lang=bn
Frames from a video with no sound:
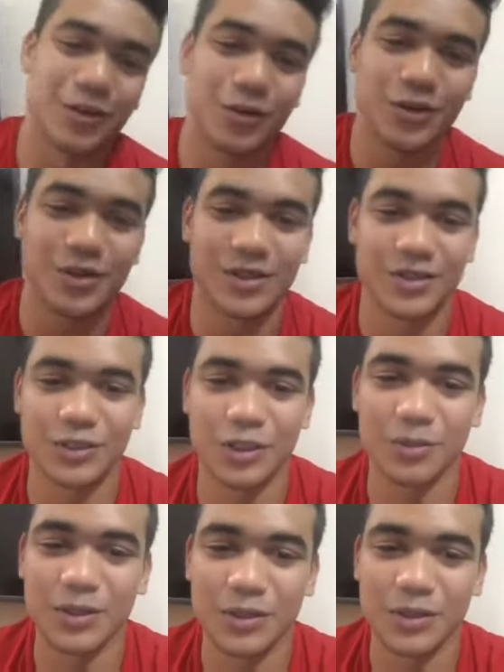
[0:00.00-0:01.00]
হোক
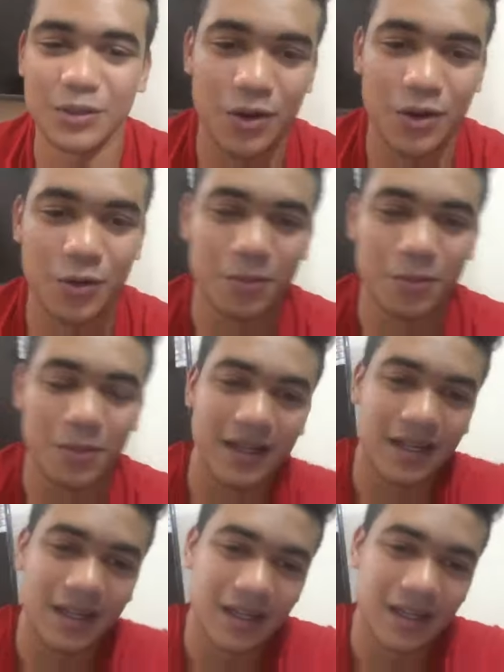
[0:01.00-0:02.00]
সবাই দোয়া করবেন
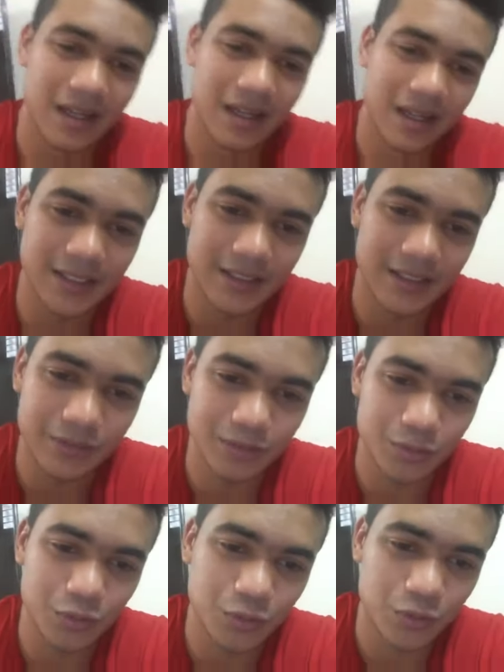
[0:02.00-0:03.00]
যাতে
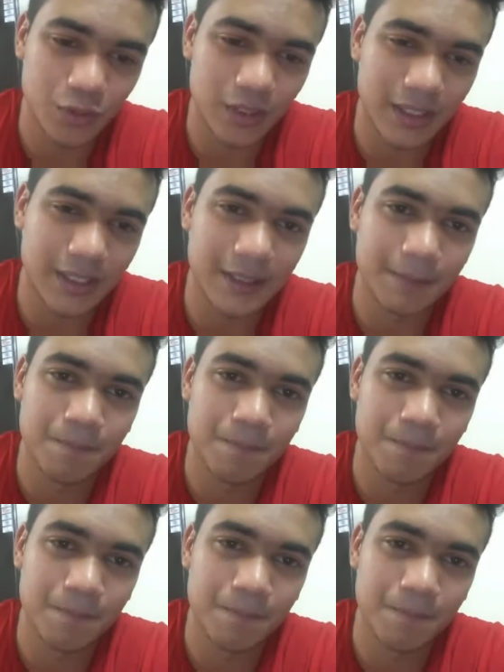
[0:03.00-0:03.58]
সুস্থ থাকি